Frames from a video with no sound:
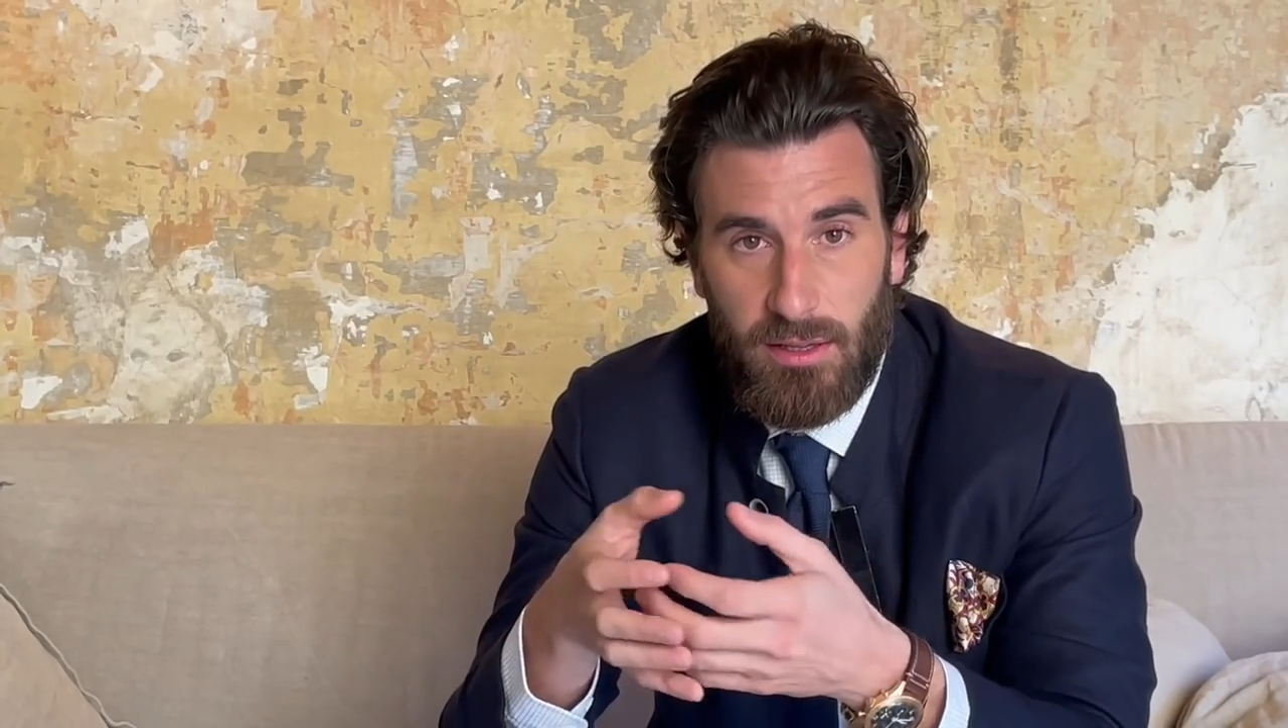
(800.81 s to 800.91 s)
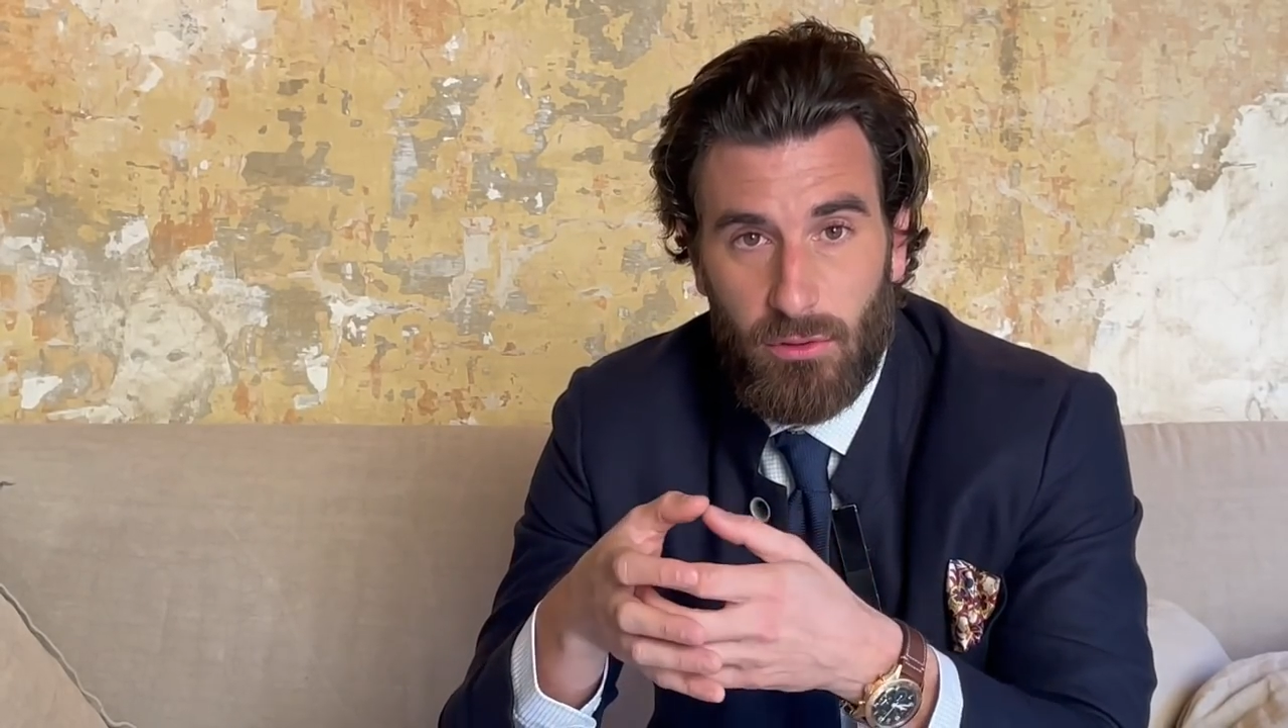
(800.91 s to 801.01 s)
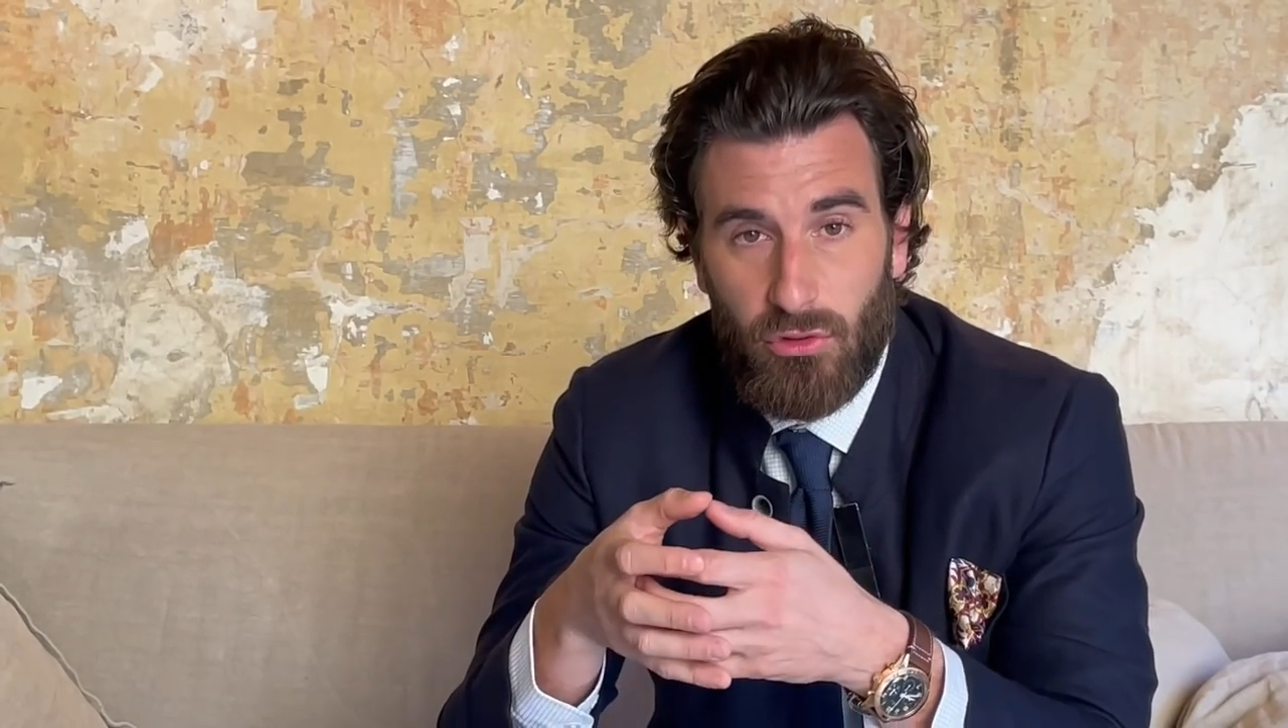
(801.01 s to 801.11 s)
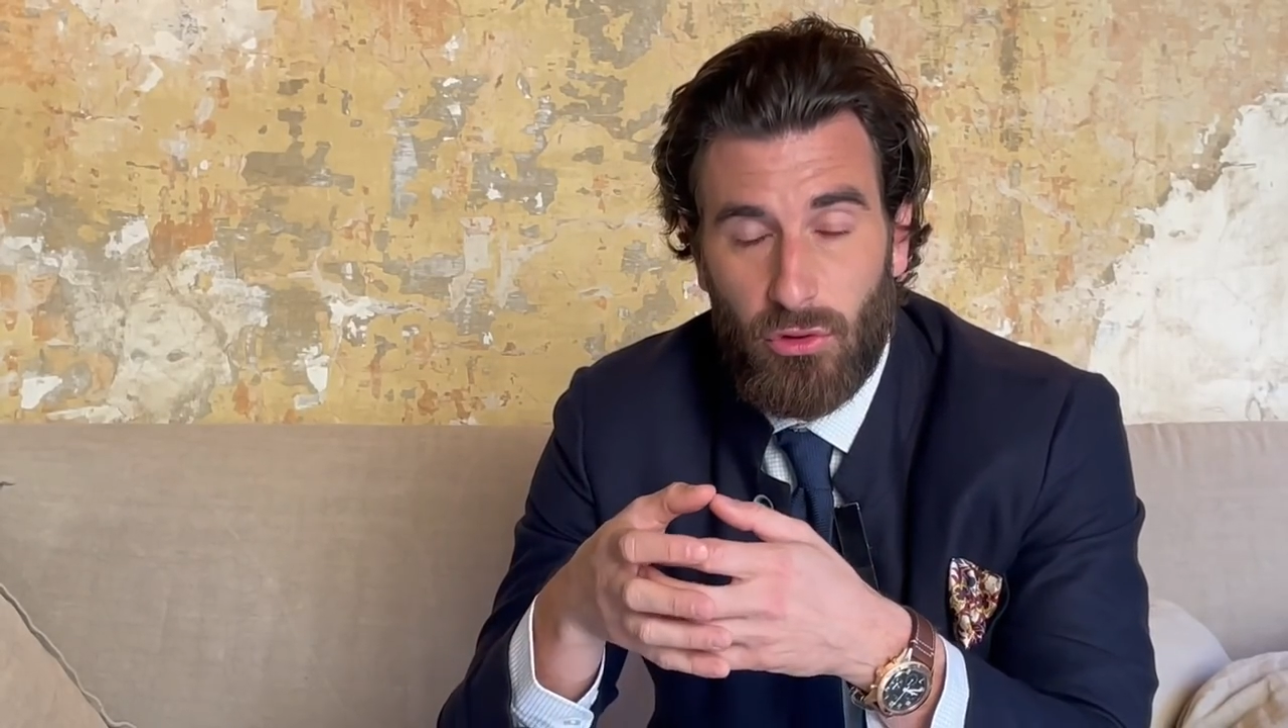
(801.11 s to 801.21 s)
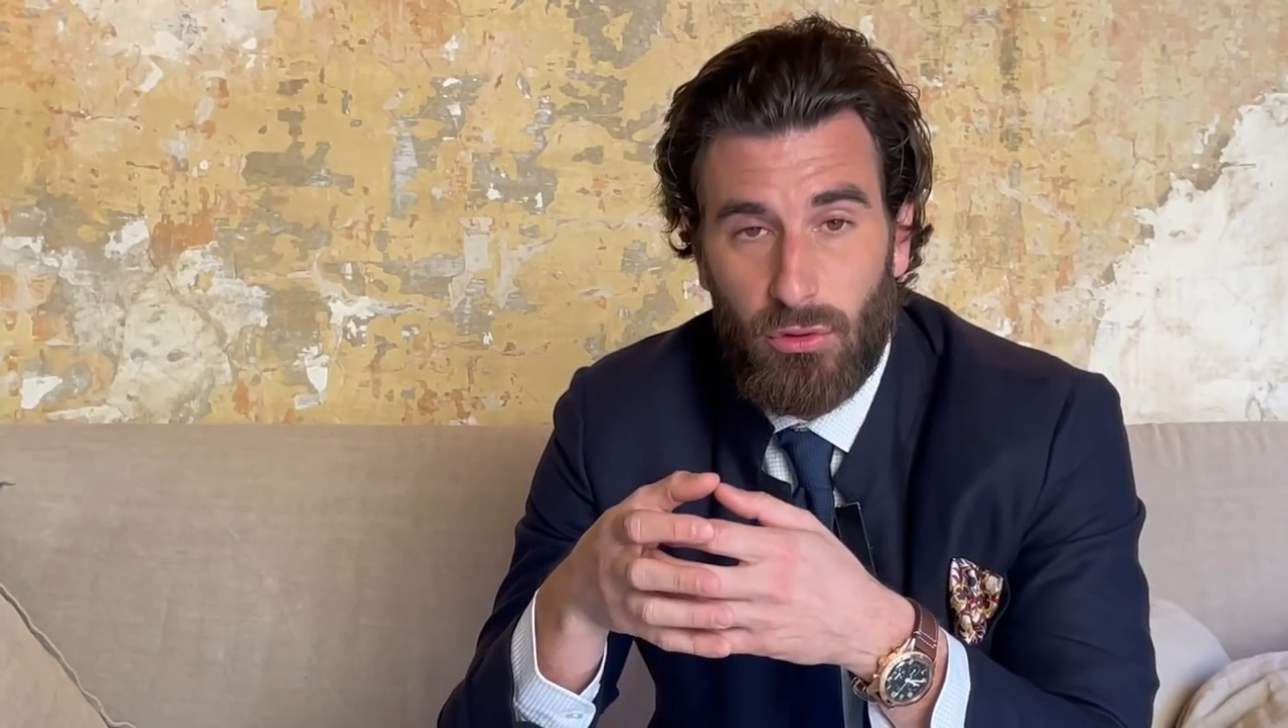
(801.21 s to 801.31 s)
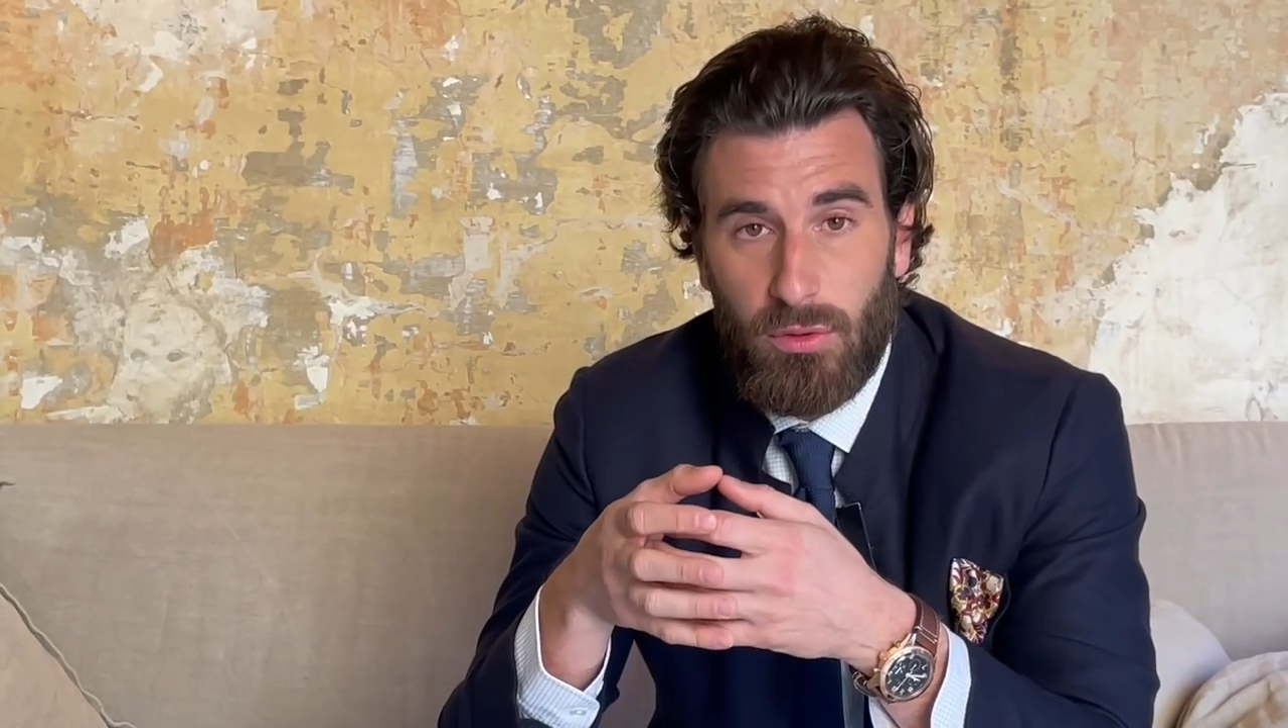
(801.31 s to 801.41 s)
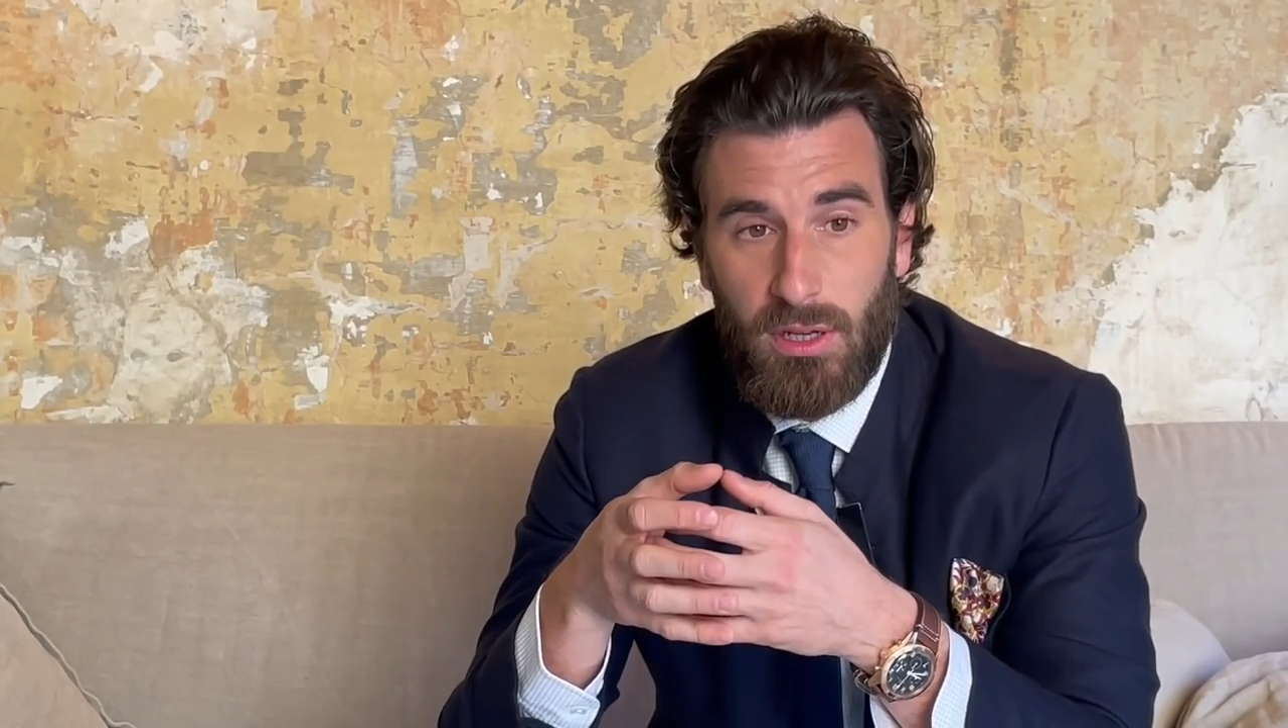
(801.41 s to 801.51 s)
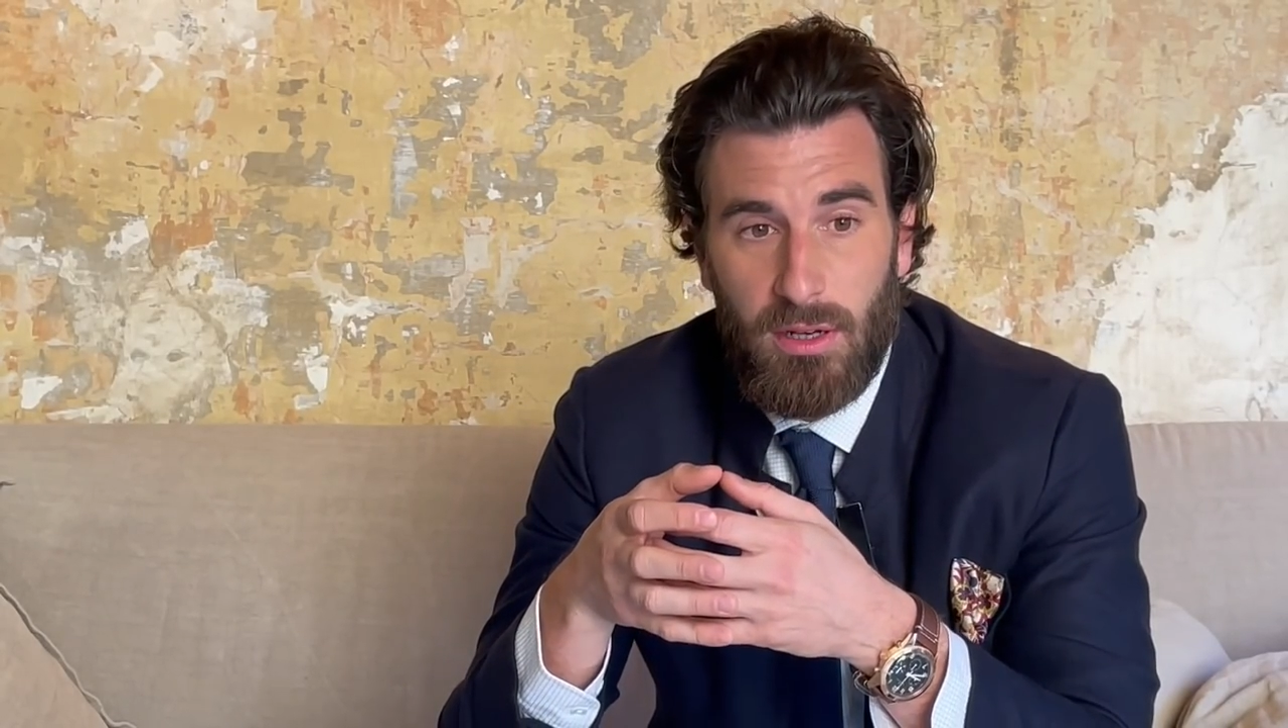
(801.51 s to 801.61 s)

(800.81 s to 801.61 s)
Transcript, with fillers: qui est aujourd'hui